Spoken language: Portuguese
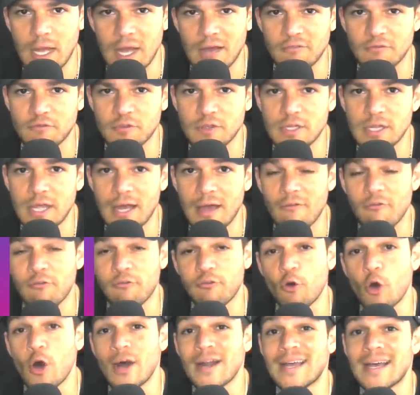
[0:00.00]
a vida
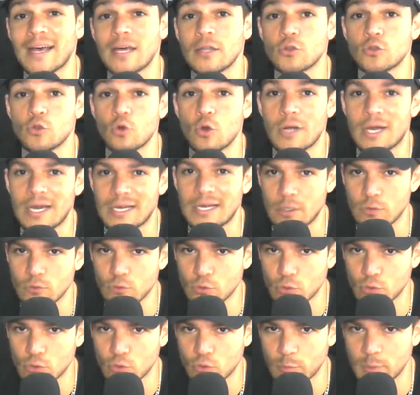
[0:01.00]
fora do canal
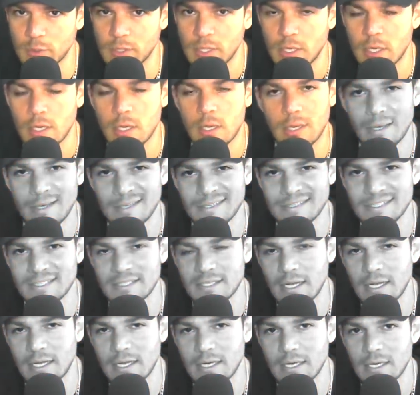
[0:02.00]
do YouTube,
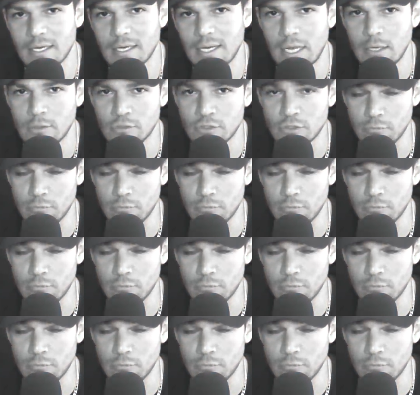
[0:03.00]
Instagram Caio,